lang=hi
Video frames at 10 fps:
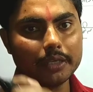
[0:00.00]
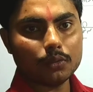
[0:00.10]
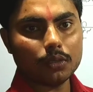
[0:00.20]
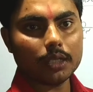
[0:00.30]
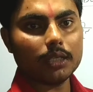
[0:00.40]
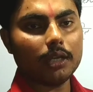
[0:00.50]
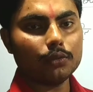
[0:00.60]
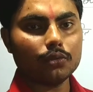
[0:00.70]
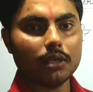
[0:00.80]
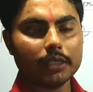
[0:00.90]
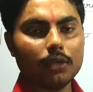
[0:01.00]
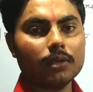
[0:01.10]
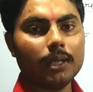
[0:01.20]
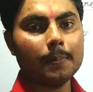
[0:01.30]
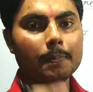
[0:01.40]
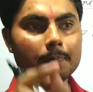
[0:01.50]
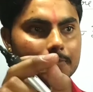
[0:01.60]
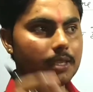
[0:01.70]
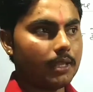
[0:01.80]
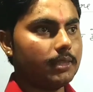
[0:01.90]
नहीं होगा जहां तो वहां क्या होगा
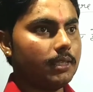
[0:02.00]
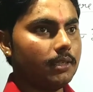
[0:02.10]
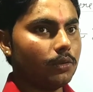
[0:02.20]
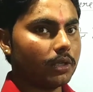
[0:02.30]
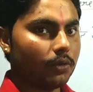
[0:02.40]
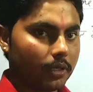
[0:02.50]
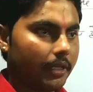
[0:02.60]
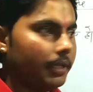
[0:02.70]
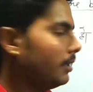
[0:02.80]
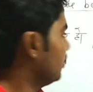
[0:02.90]
शांति ही होगी ओके